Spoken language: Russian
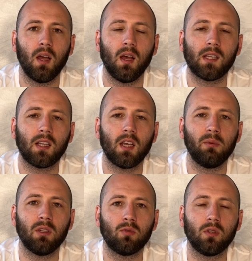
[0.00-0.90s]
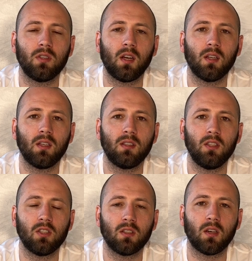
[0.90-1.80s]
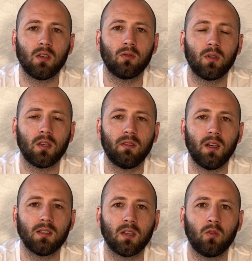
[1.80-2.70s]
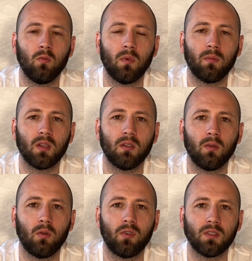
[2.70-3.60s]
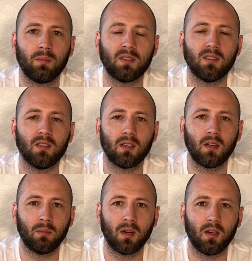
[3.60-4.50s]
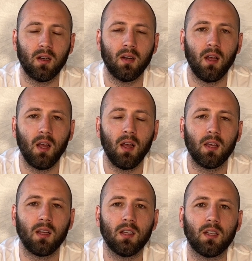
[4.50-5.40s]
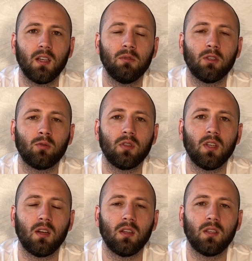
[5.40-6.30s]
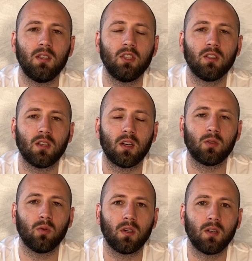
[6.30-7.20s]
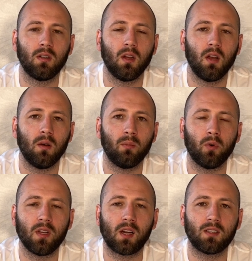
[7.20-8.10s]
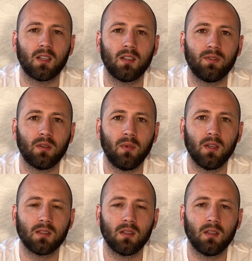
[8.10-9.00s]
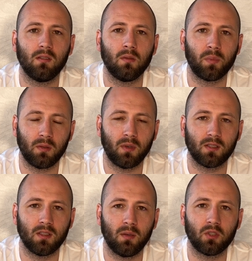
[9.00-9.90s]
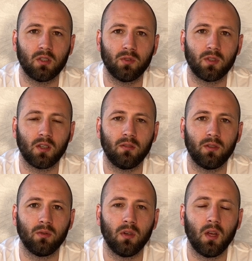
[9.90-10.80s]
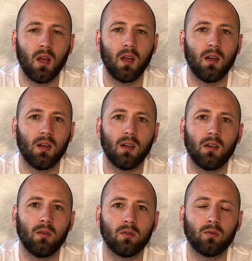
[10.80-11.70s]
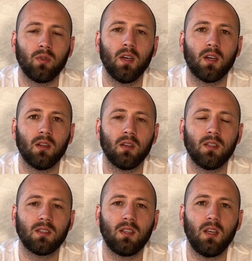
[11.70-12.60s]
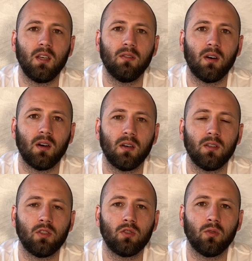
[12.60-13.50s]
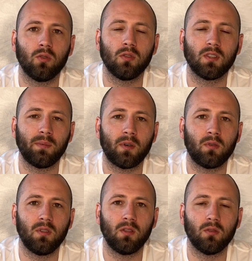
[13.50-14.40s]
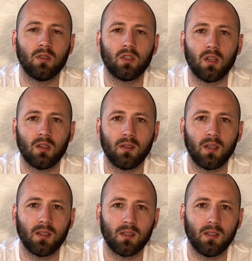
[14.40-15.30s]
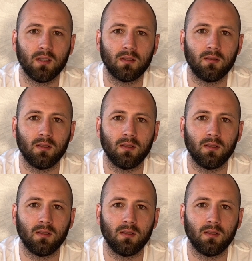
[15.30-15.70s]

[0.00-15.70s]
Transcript: Это именно тот Николай Тищенко, который является кумом главы офиса президента Ермака. И это именно тот Николай Тищенко, который по некоторой информации, вы понимаете, да, почему я так говорю, э, уехал из Киева еще за пару дней до начала военных действий.